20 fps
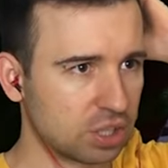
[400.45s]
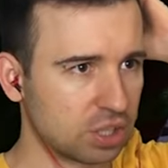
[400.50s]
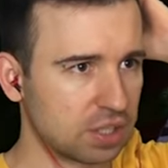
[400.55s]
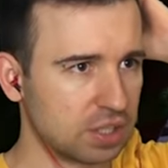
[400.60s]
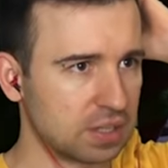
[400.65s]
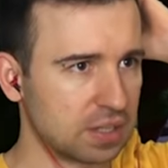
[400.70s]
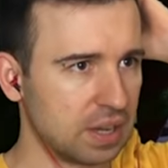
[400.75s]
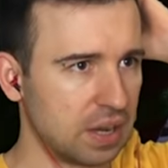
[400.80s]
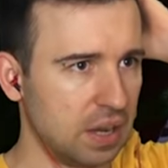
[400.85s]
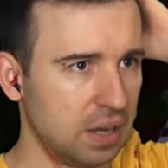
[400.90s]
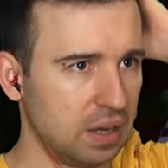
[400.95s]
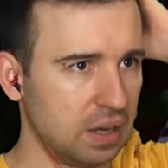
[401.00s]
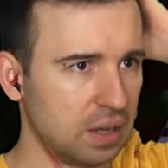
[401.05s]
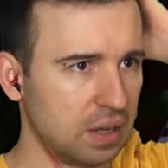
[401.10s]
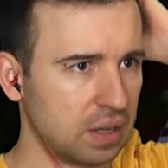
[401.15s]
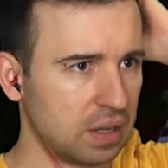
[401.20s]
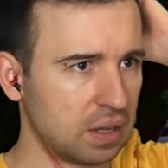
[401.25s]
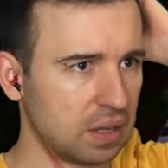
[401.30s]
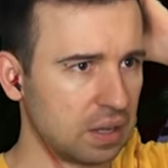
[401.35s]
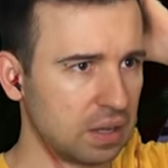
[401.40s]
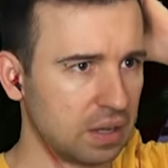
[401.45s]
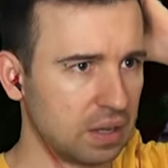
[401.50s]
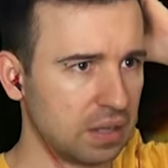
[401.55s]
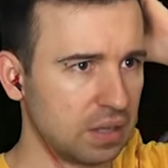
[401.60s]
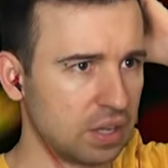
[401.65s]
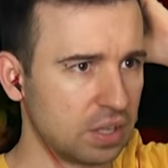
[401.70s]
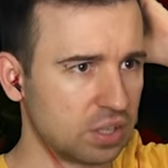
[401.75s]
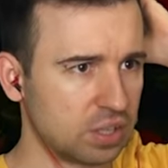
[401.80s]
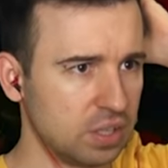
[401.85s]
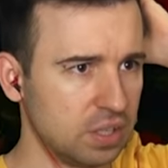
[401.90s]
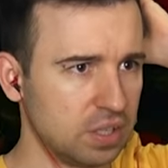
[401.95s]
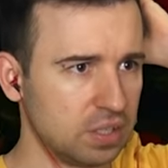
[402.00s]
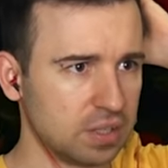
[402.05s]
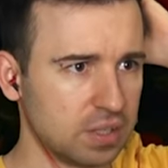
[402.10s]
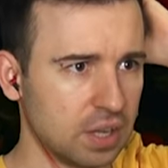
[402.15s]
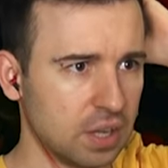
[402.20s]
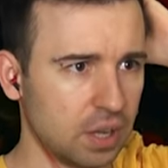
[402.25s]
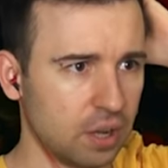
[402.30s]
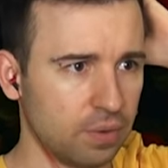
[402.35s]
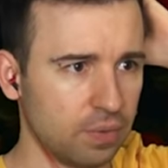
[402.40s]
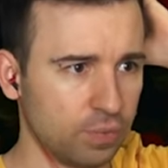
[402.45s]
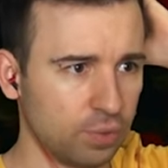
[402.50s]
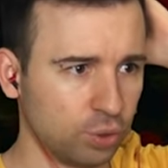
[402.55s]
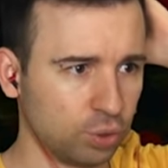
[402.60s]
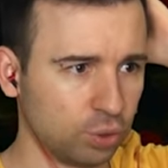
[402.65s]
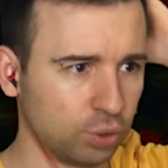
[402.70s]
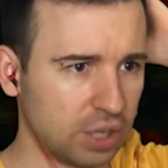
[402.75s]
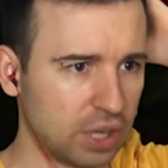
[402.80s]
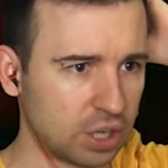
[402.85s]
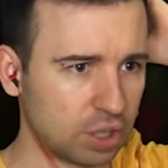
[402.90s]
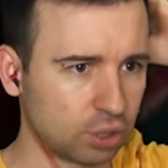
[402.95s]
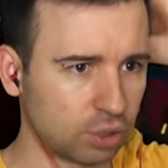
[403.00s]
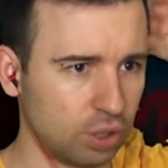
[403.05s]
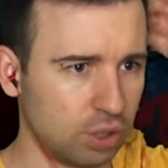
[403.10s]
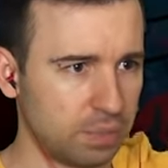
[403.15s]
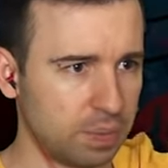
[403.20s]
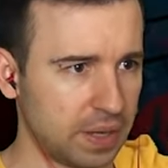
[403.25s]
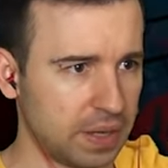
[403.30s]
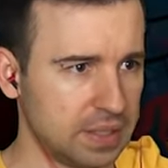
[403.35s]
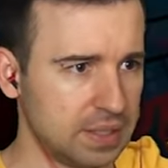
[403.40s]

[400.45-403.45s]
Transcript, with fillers: наша цель. Я даже не знаю. Вон туда, что ли,